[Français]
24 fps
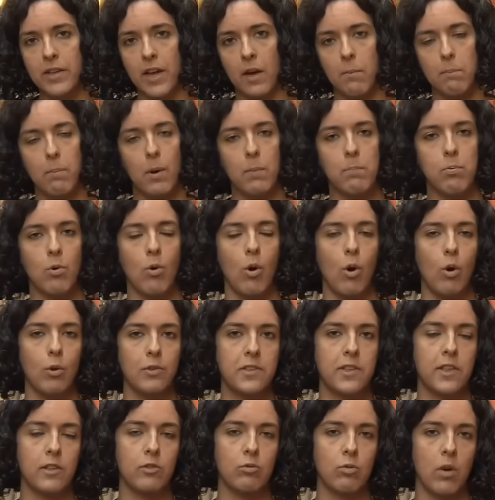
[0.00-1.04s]
qu'un peuple
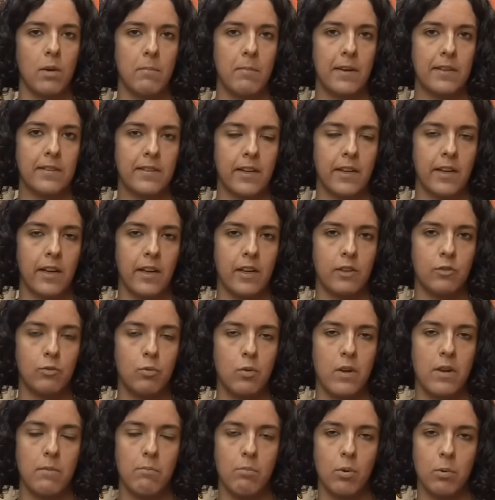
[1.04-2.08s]
entier soit massacré
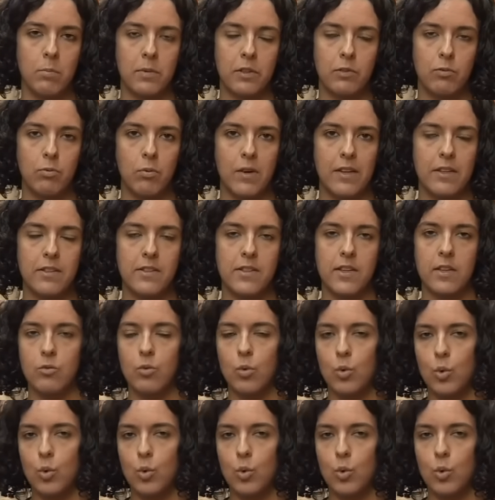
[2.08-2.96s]
sous les bombes et sous les tirs du